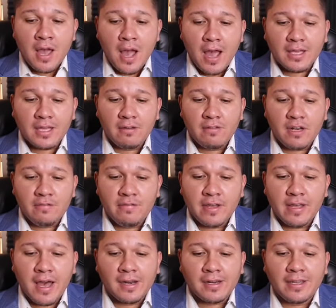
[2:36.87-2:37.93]
hay que
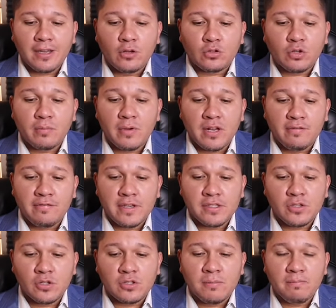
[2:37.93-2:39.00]
verificar qué otros
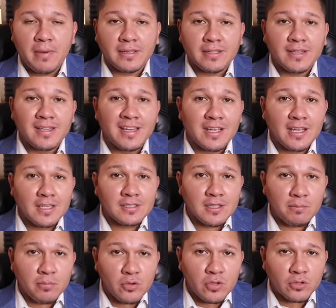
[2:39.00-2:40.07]
beneficios va a tener
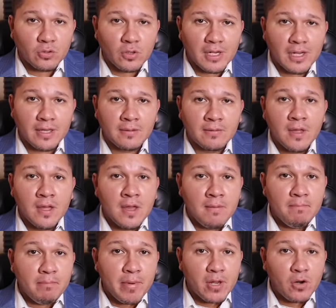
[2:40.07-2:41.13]
este proyecto de ley.
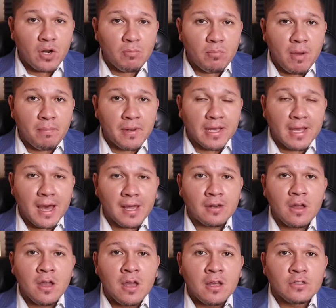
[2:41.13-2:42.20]
Pero les voy a
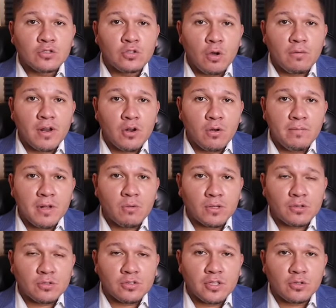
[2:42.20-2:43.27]
explicar sobre los
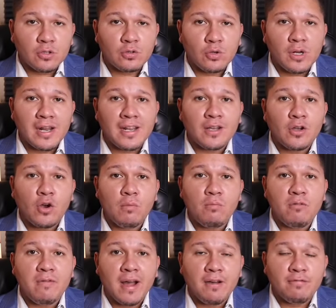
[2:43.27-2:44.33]
1.400 dólares
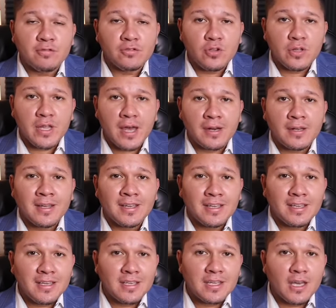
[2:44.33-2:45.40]
cómo van a funcionar
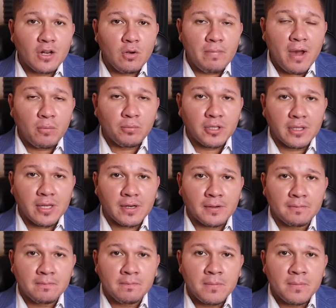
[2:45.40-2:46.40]
y quién los va a obtener.